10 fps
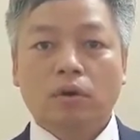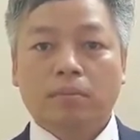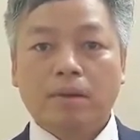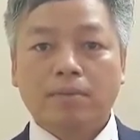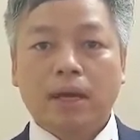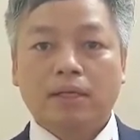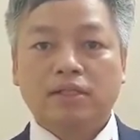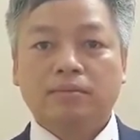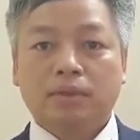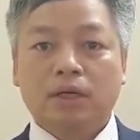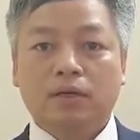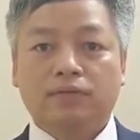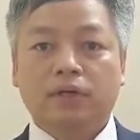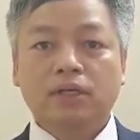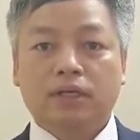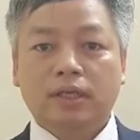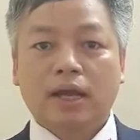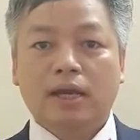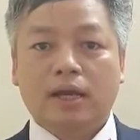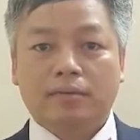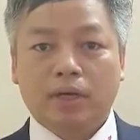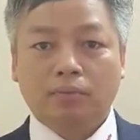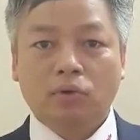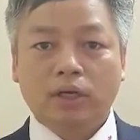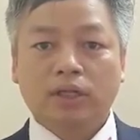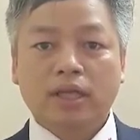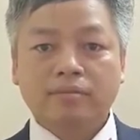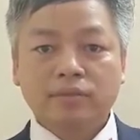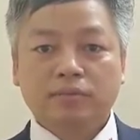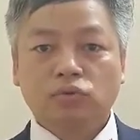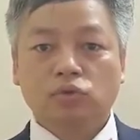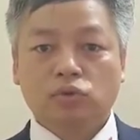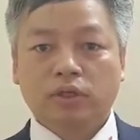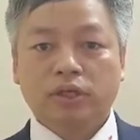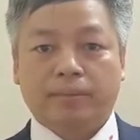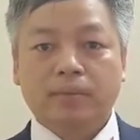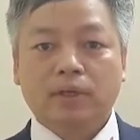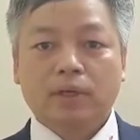33 chapter với hiện tại là gần 1.800 chủ doanh nghiệp.